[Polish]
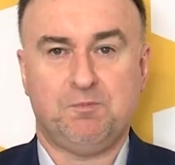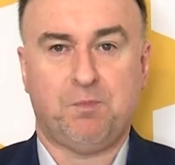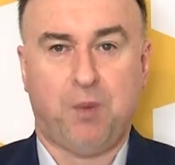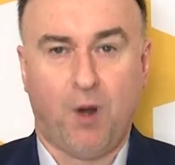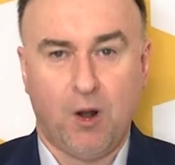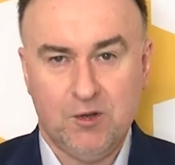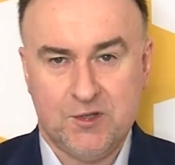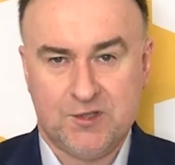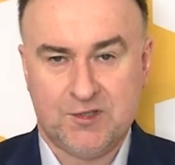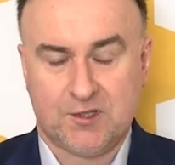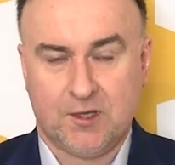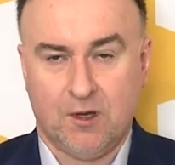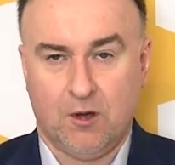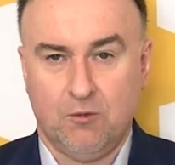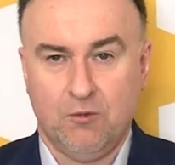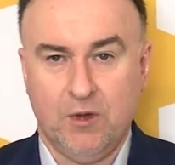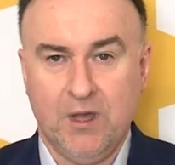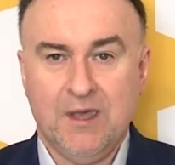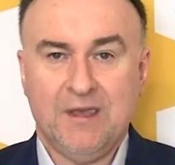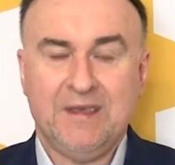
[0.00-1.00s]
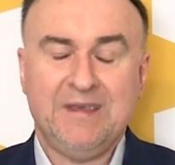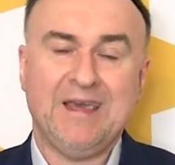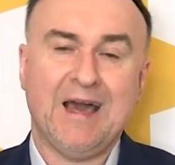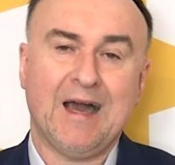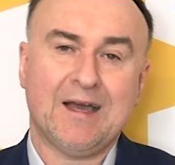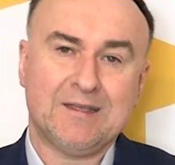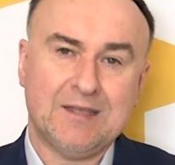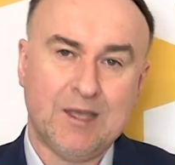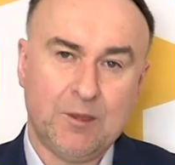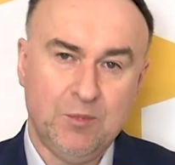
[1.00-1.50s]
polską
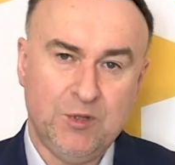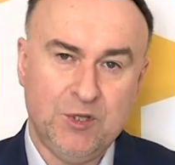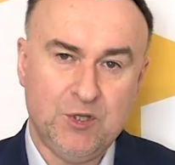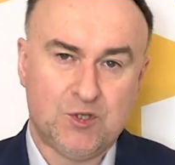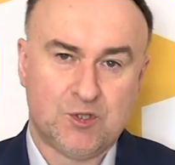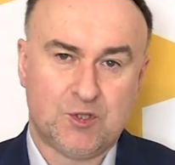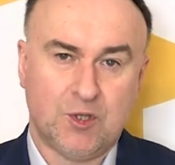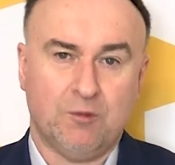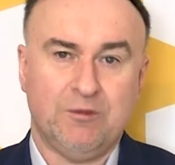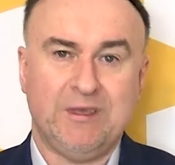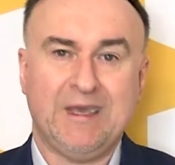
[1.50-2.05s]
jak najbliższą,